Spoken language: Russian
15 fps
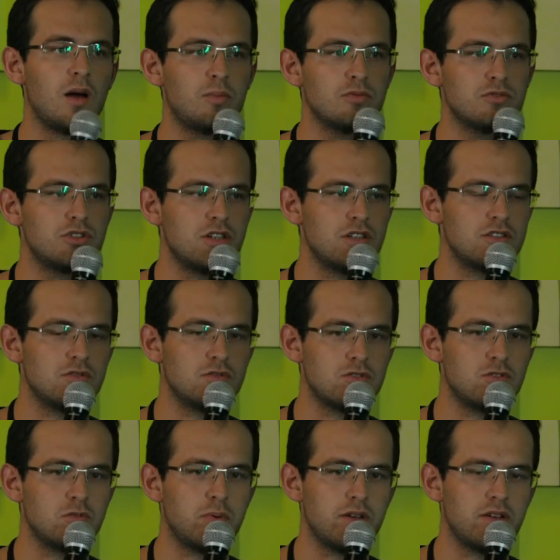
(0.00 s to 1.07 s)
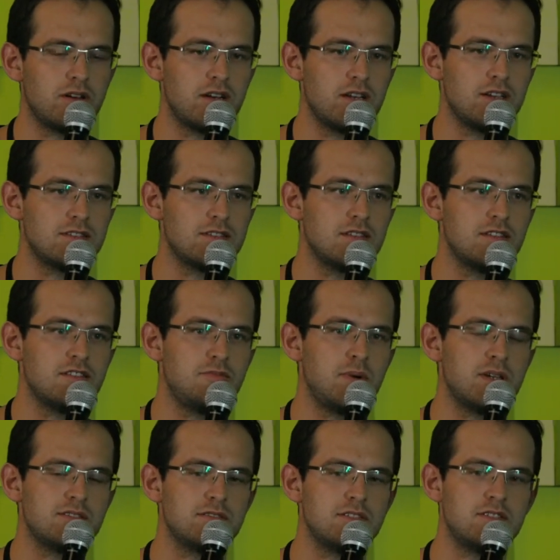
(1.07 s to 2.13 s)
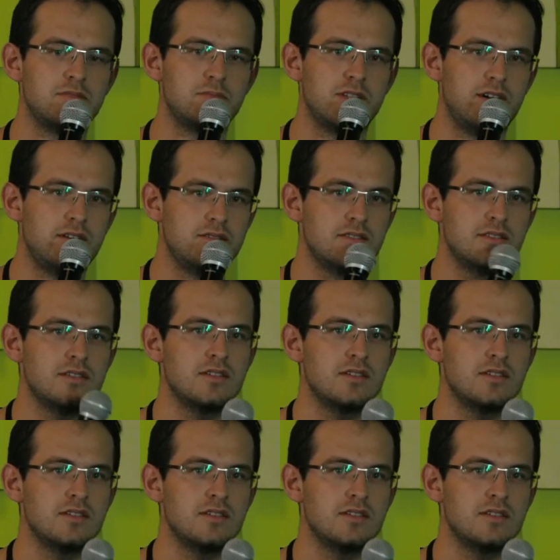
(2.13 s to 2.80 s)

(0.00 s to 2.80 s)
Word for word: А получается, отступы, они хранятся, наверное, в базовой теме, да?